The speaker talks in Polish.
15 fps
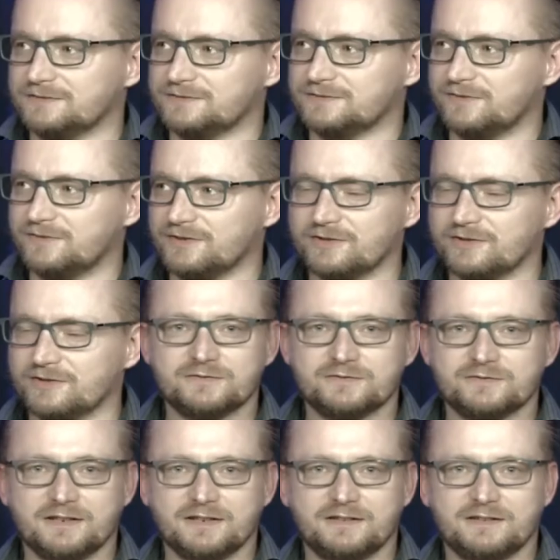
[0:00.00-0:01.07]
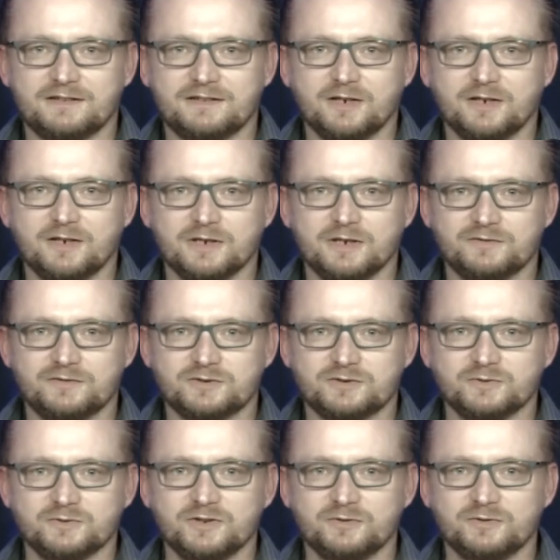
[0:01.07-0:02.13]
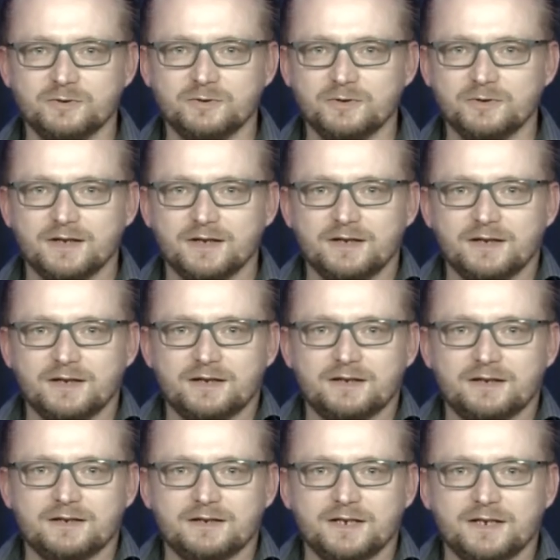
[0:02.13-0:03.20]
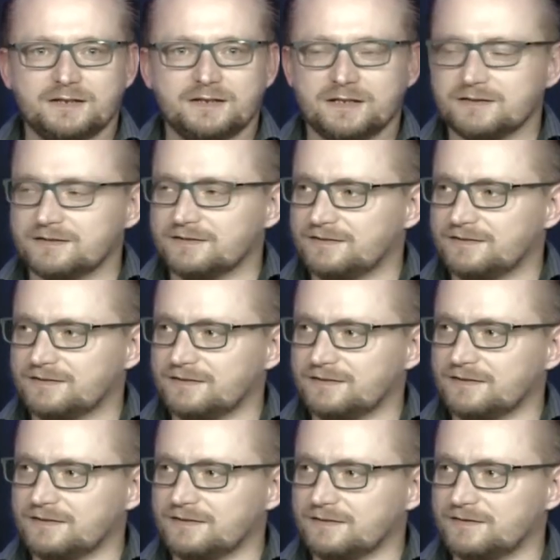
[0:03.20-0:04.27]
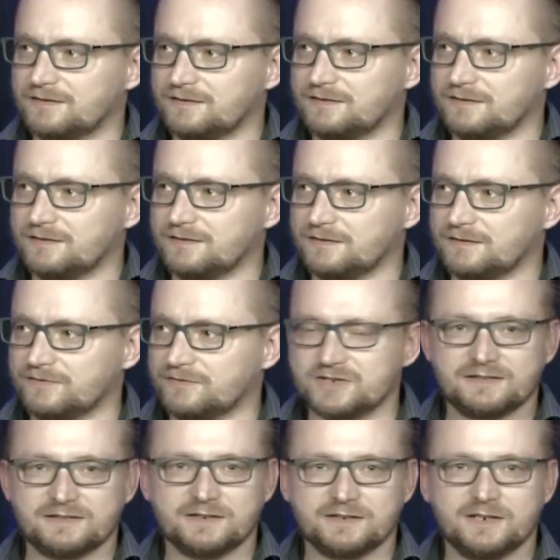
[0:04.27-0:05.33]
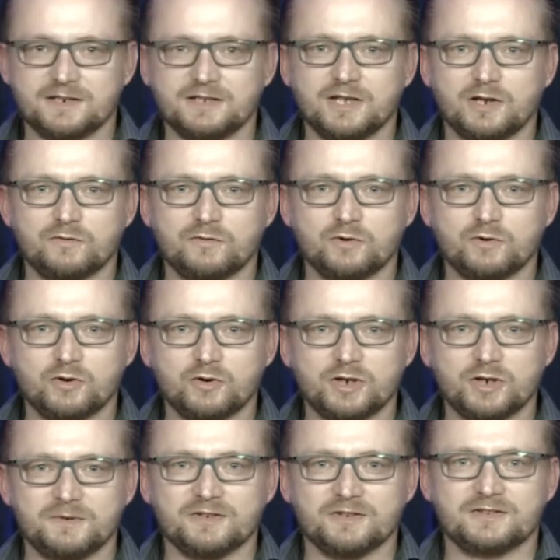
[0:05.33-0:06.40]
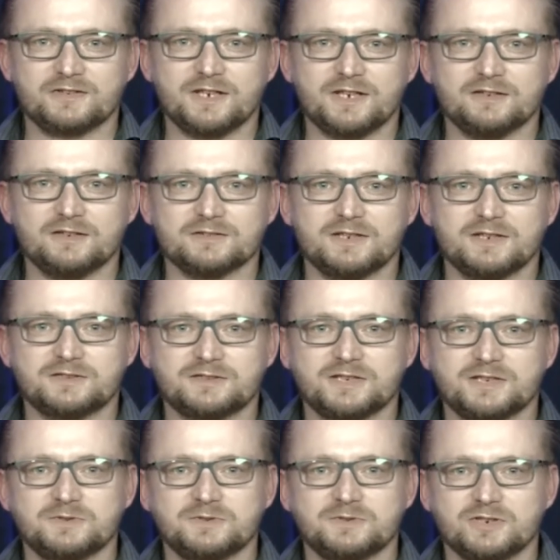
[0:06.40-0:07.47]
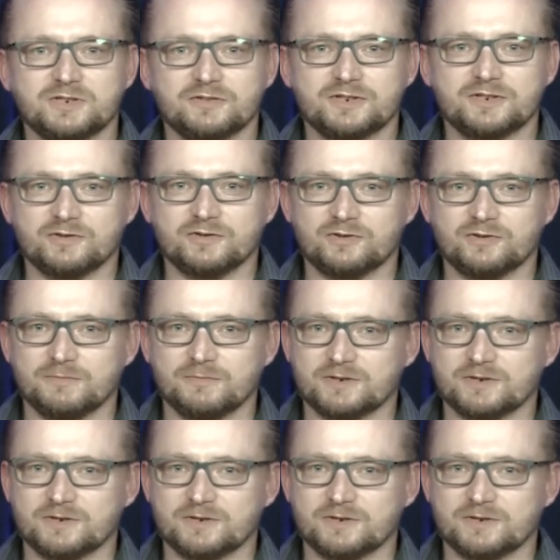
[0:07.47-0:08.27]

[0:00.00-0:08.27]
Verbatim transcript: wyświęcony w tradycji Gaudia Wisznuizmu, jeden z, z, z, wczesnych liderów ruchu hipisowskiego z lat 70., osoba,